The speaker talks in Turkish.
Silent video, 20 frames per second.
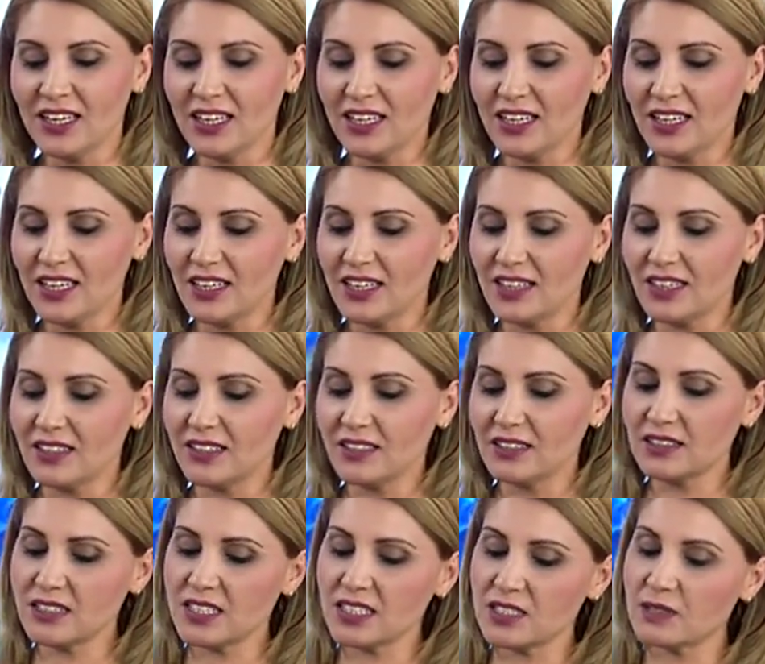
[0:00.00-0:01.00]

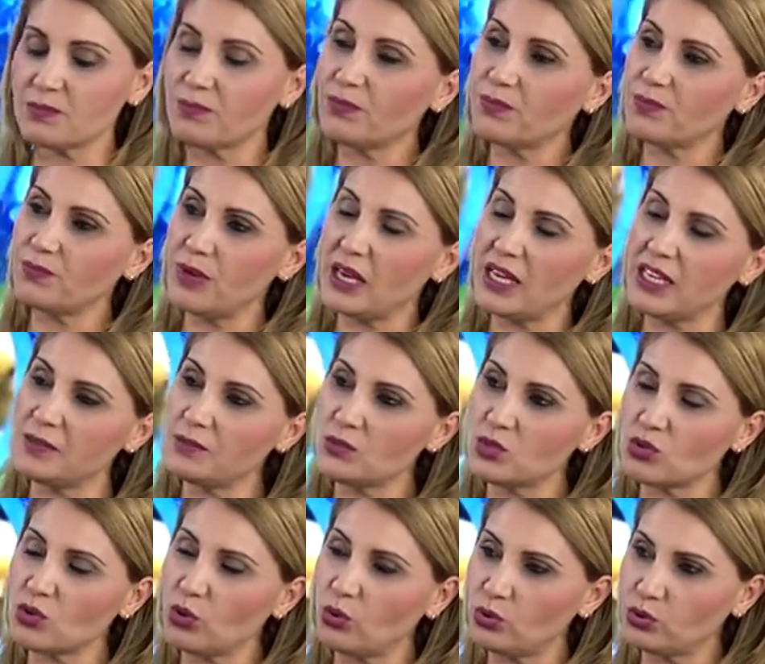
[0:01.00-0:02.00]
e, siz
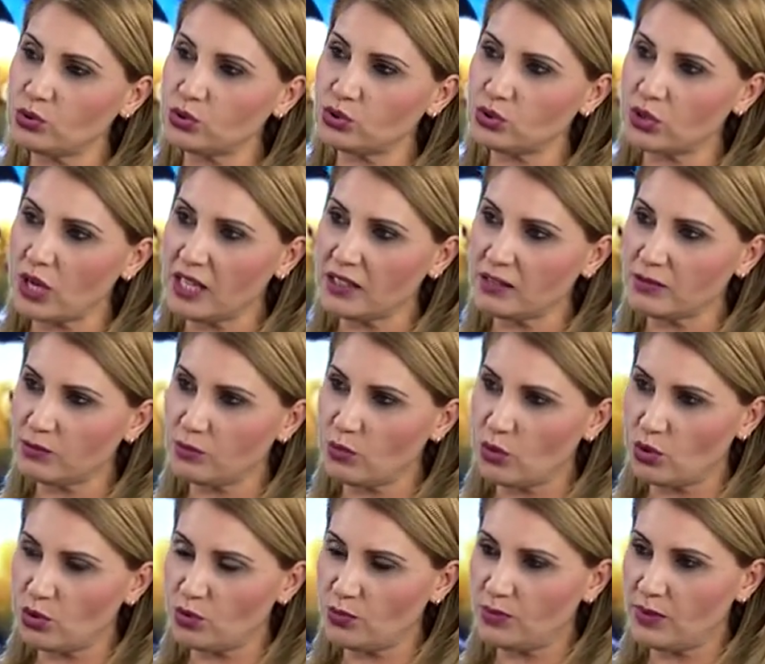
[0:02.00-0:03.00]
beynimizi oluşturan
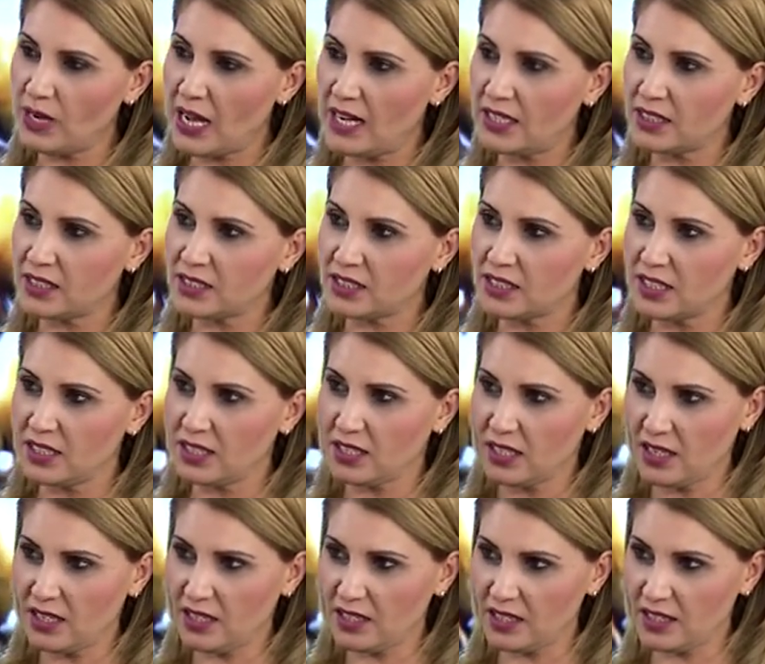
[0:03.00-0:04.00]

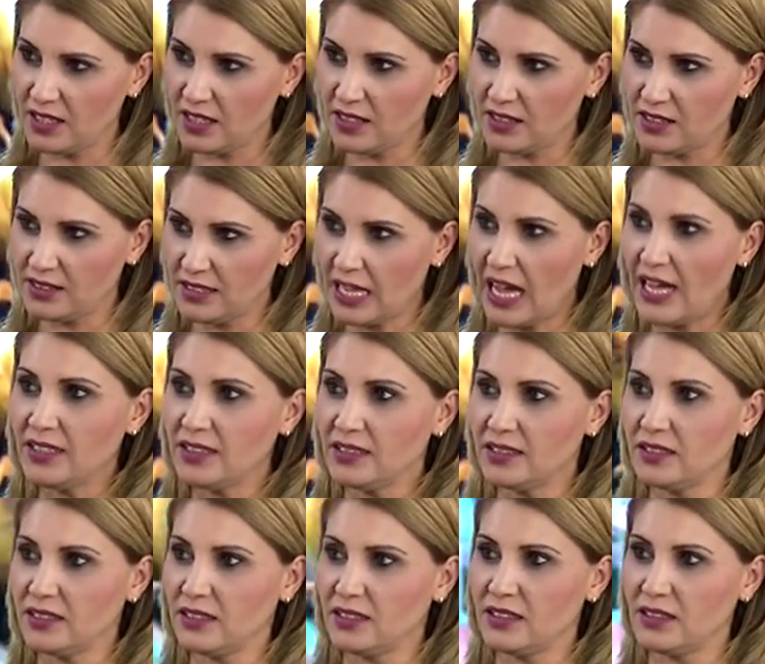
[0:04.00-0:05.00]
bölümlerden
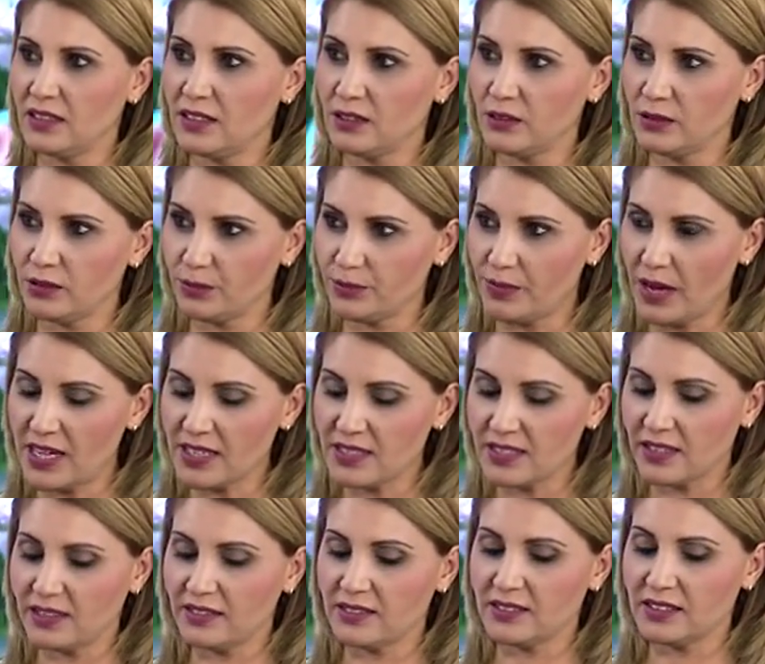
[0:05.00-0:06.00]
e, e
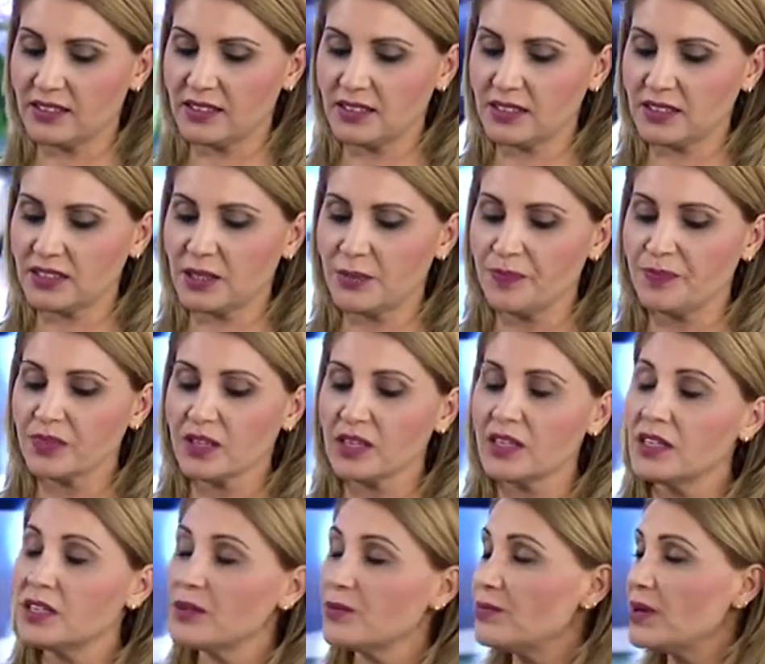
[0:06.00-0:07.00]
bahsettiniz.
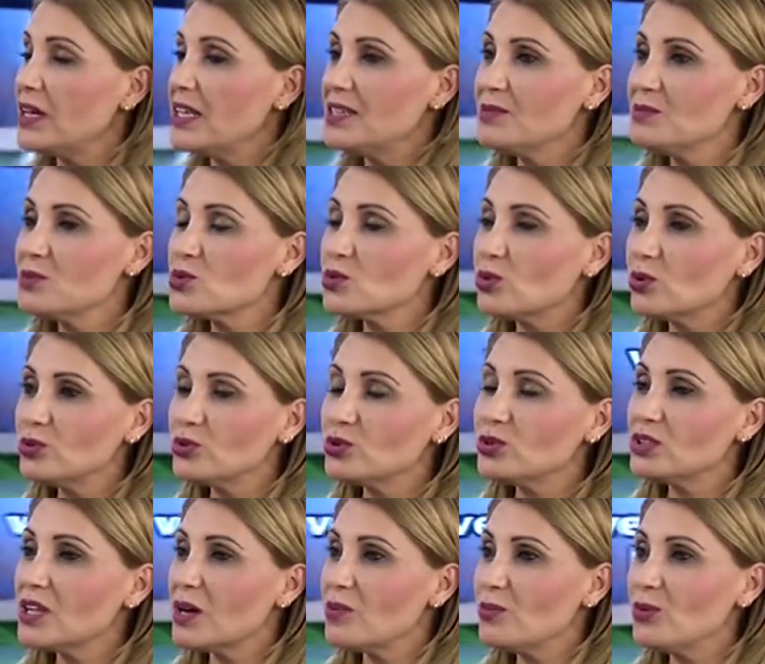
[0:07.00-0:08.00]
Beynimizi
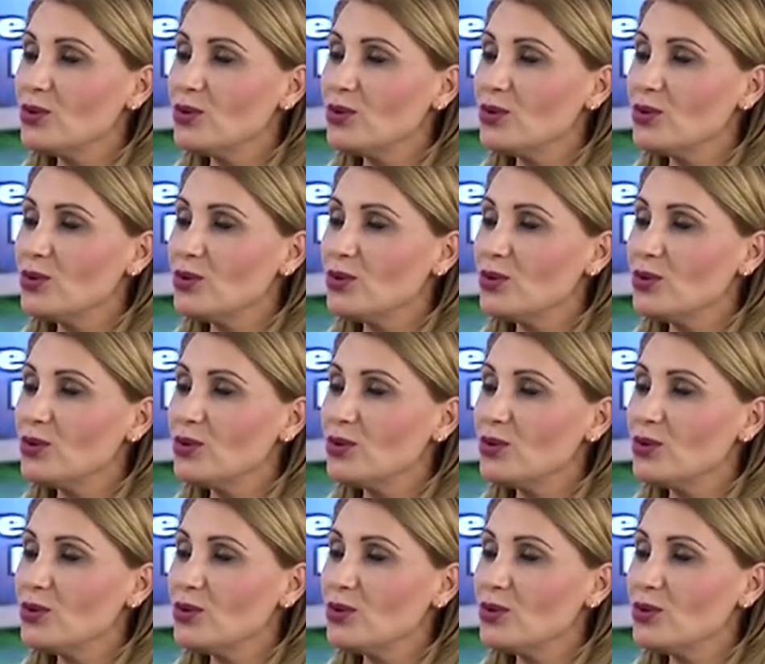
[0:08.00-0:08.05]
oluşturan